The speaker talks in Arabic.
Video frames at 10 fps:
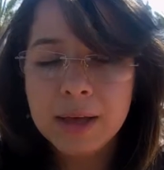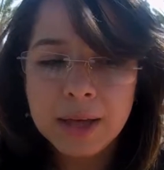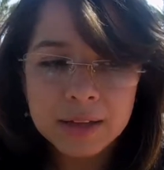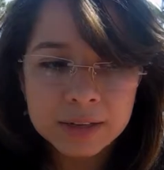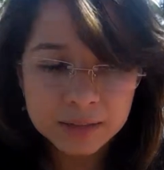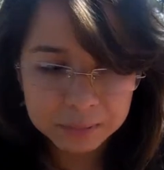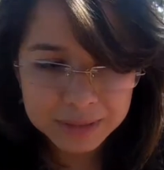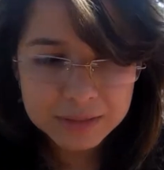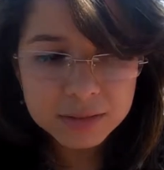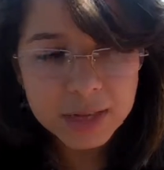الا
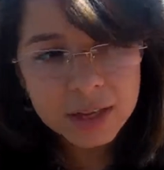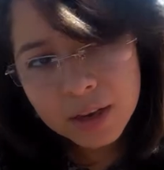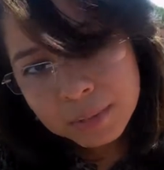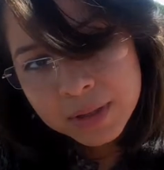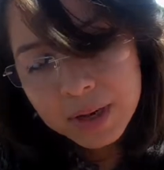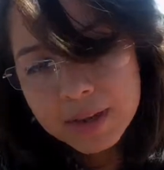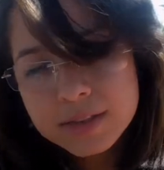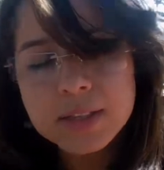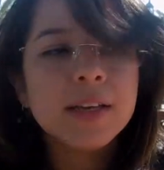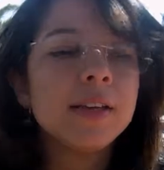بدا التغيير من
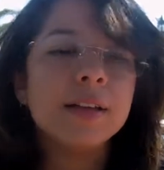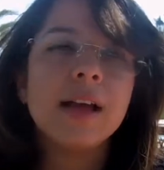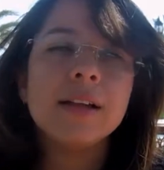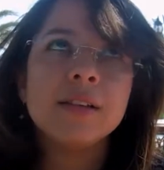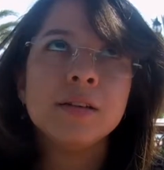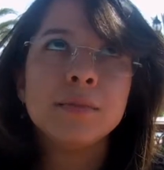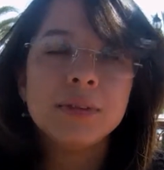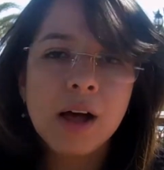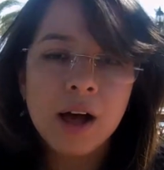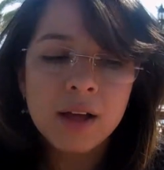راسي يعني غادي
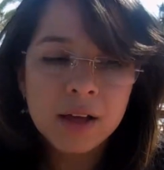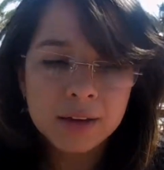نبدا